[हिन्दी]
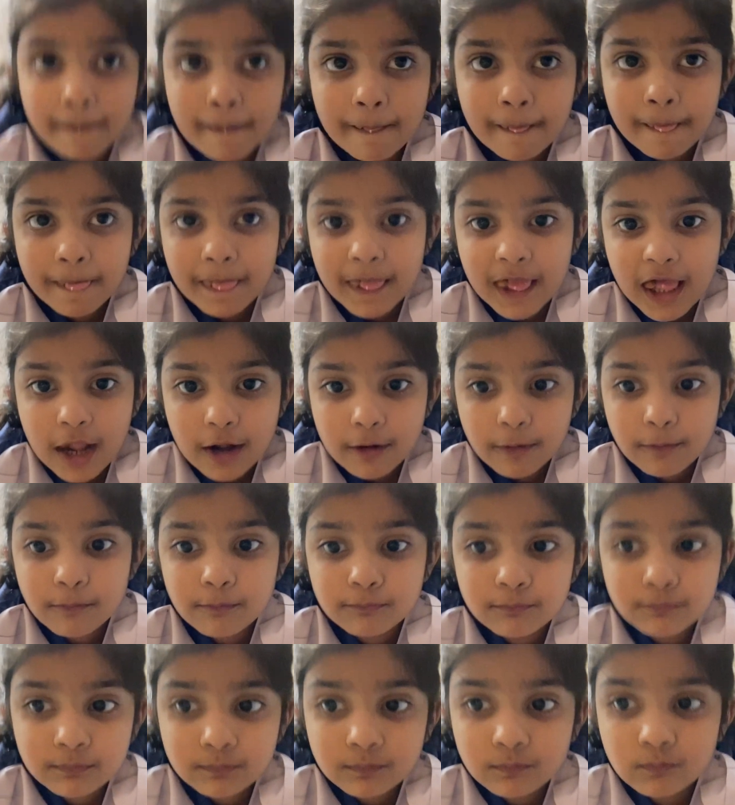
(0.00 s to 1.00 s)
नहाने किसे
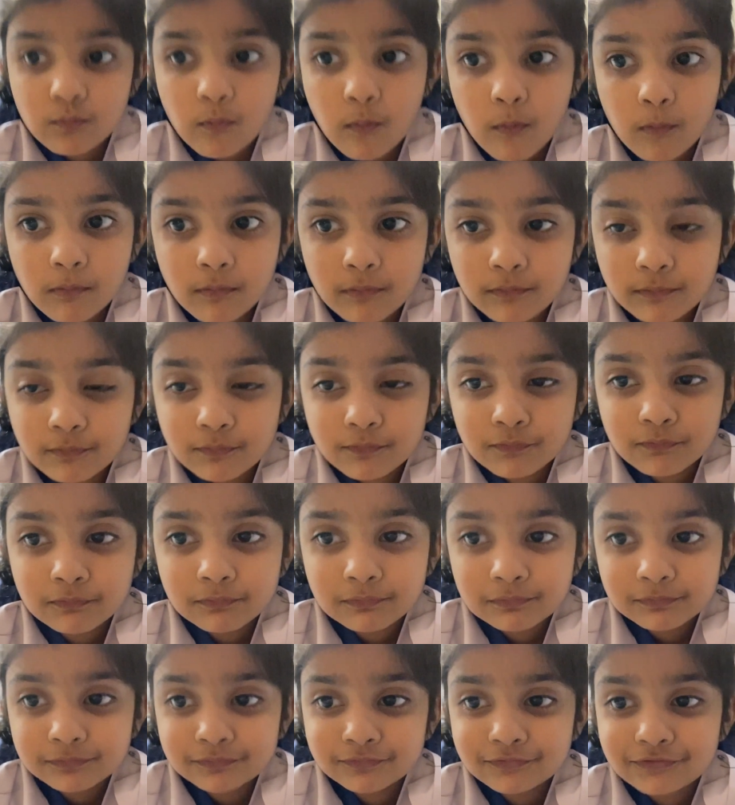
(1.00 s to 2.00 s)
जाना बुस्सी को
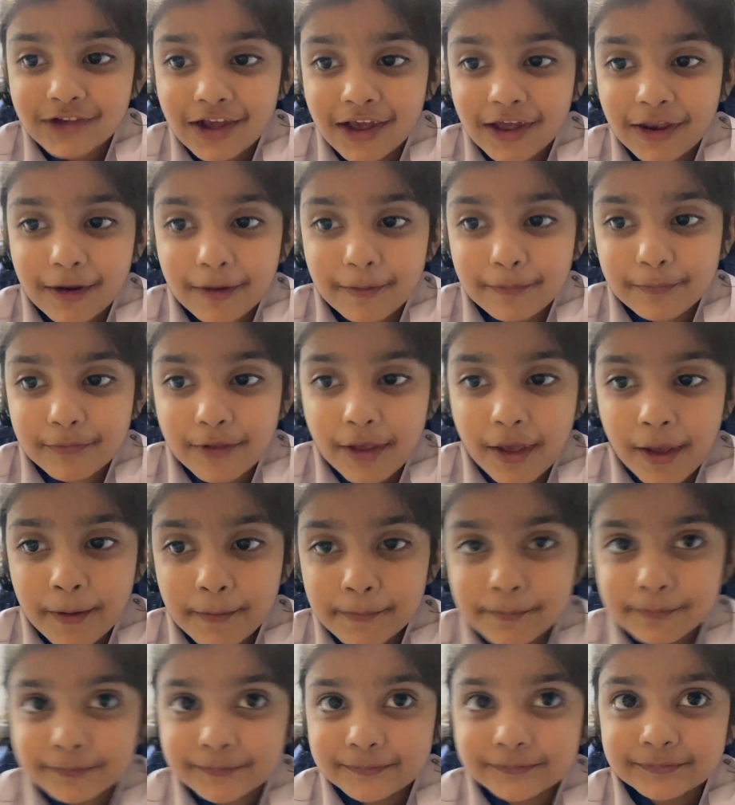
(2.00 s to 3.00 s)
मैं ला
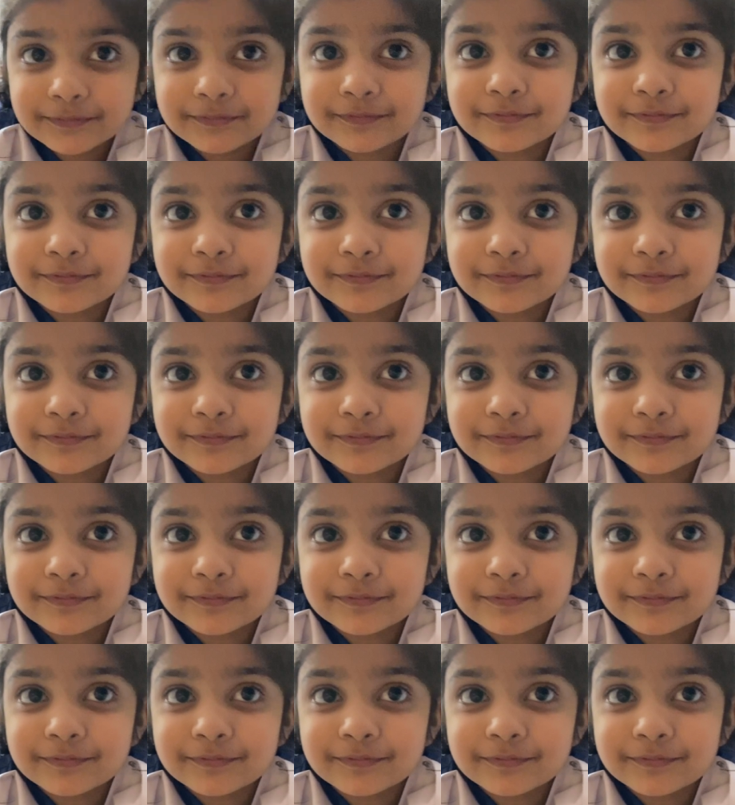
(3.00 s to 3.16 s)
रही तुमसे